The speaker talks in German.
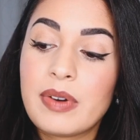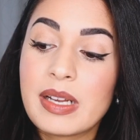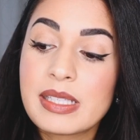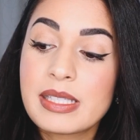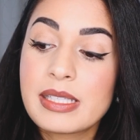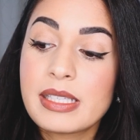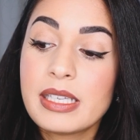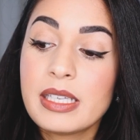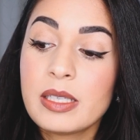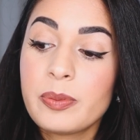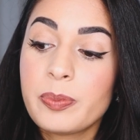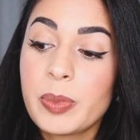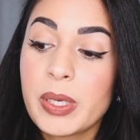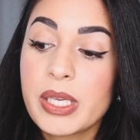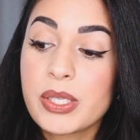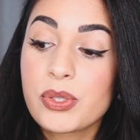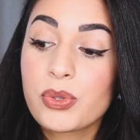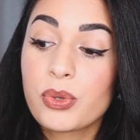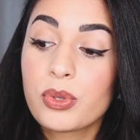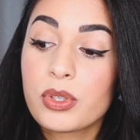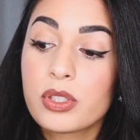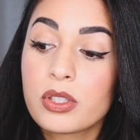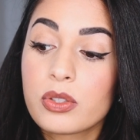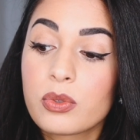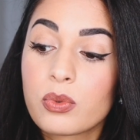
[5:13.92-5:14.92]
Was ich
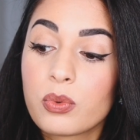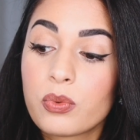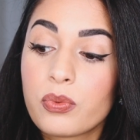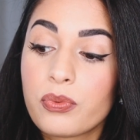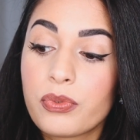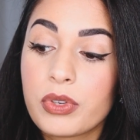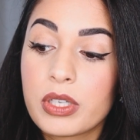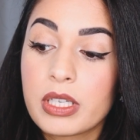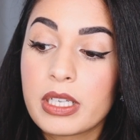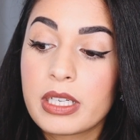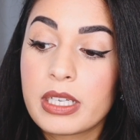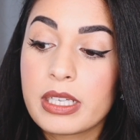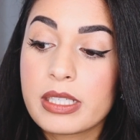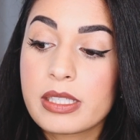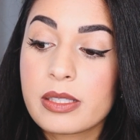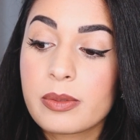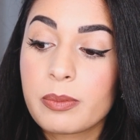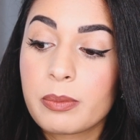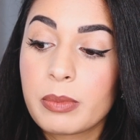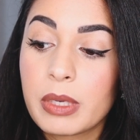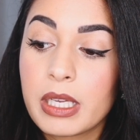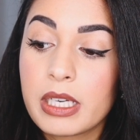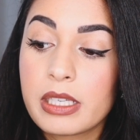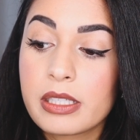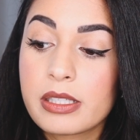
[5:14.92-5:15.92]
persönlich gut finde, dass
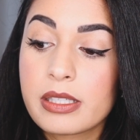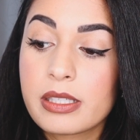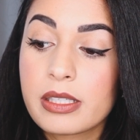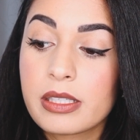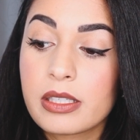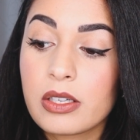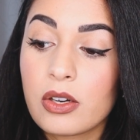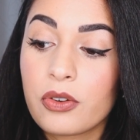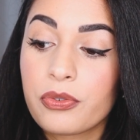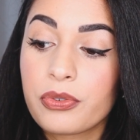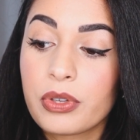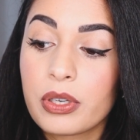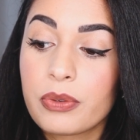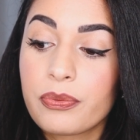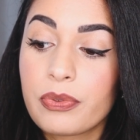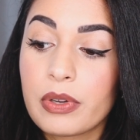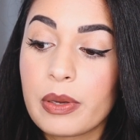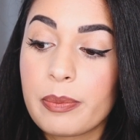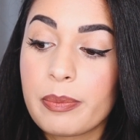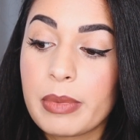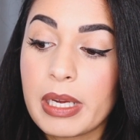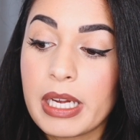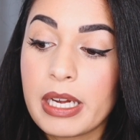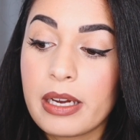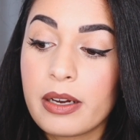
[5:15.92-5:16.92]
Mädels sich auf jeden
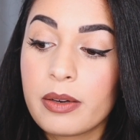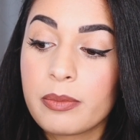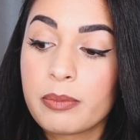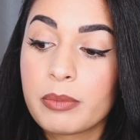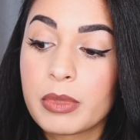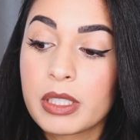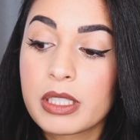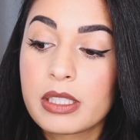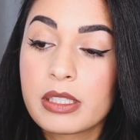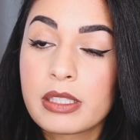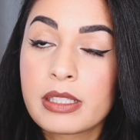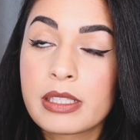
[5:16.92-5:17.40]
Fall mehr mit